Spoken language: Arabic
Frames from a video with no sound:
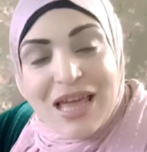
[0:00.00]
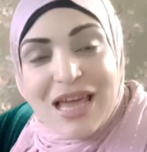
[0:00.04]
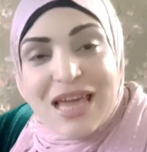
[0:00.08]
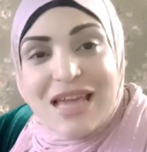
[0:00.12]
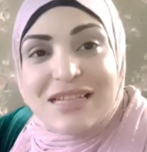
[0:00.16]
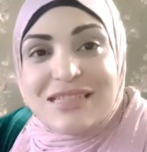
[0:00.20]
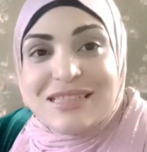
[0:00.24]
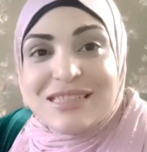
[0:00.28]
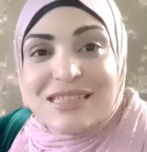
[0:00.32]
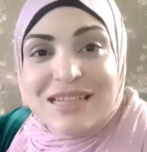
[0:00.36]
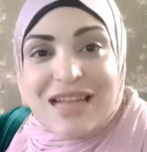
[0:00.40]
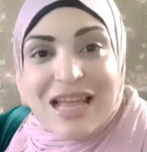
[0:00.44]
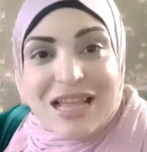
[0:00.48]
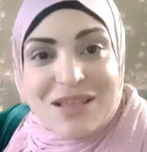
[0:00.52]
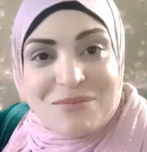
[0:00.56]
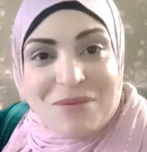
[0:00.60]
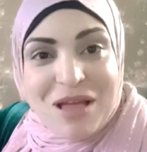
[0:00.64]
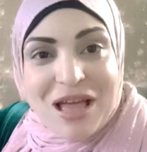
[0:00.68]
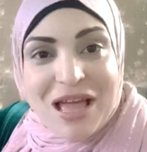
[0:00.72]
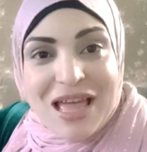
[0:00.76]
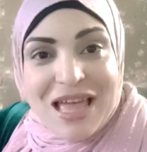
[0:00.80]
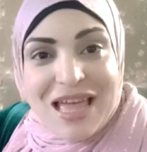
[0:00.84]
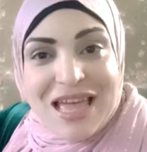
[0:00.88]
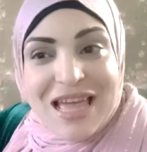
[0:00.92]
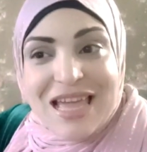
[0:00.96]
انت نايمه
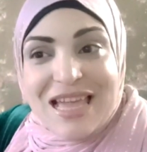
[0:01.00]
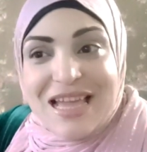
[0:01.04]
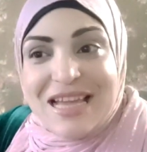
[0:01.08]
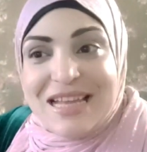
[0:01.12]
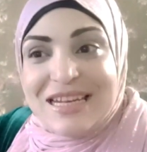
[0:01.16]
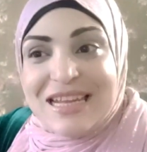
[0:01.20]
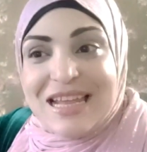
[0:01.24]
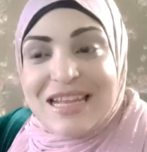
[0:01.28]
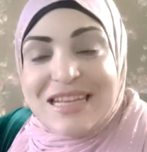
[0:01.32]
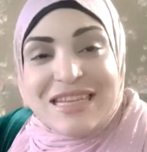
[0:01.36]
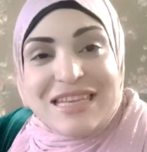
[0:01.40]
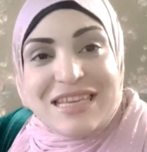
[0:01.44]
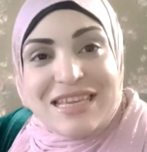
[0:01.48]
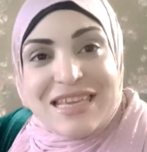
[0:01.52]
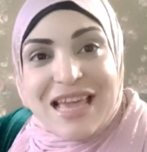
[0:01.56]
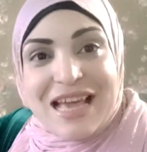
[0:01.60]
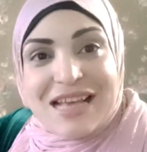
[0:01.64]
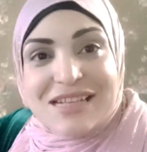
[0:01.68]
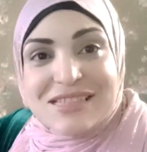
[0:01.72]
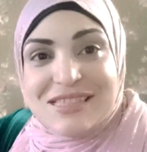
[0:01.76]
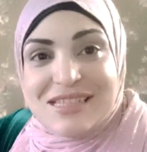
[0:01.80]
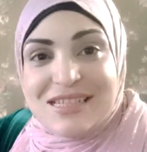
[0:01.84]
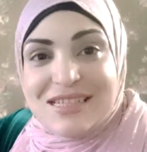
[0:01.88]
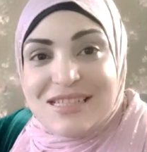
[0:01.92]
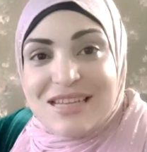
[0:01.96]
احنا نيجي
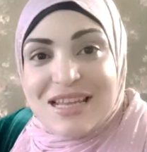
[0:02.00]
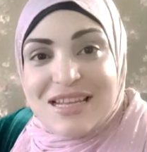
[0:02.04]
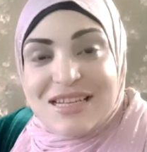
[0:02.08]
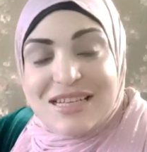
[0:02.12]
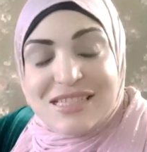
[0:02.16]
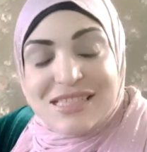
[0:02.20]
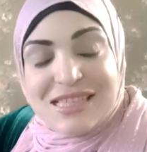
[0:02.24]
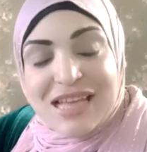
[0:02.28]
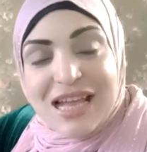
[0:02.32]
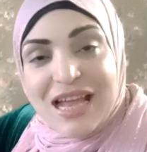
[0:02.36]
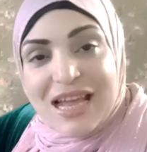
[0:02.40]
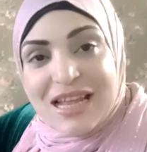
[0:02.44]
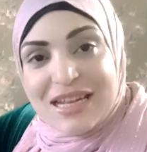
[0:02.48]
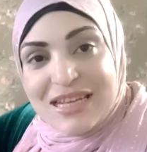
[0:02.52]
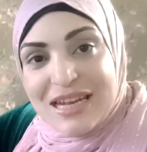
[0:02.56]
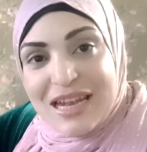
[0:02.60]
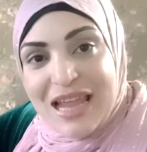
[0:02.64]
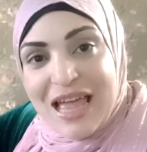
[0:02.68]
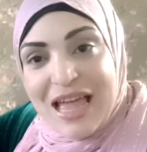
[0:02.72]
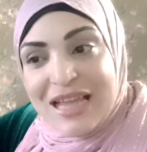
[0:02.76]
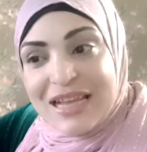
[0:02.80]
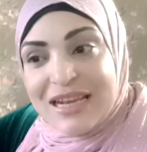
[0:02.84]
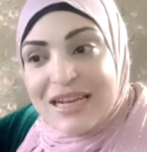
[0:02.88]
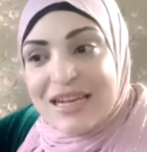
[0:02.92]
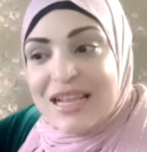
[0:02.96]
عايزين نسخن
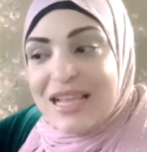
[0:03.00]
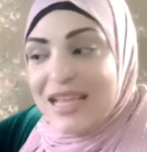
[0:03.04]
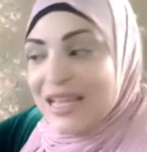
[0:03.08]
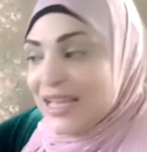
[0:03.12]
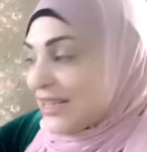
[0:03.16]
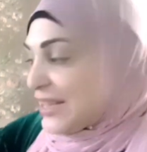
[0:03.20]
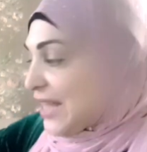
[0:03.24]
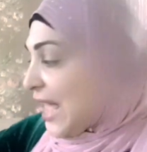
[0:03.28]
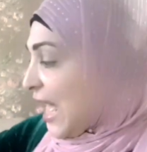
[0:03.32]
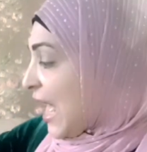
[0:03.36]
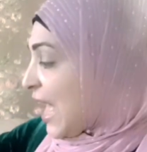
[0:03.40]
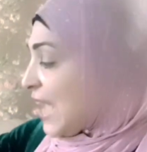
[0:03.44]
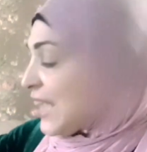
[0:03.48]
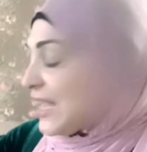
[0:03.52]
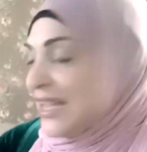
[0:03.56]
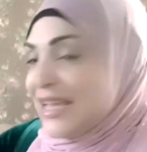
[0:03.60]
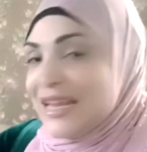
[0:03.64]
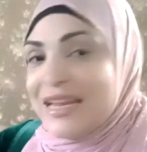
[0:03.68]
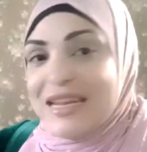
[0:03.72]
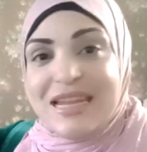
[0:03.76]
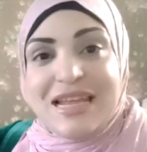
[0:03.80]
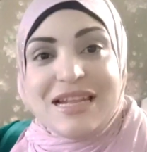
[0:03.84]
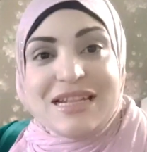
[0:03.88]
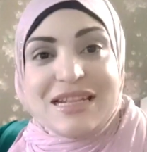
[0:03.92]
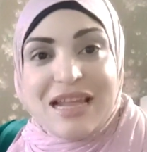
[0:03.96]
الاكل ده هيحل لنا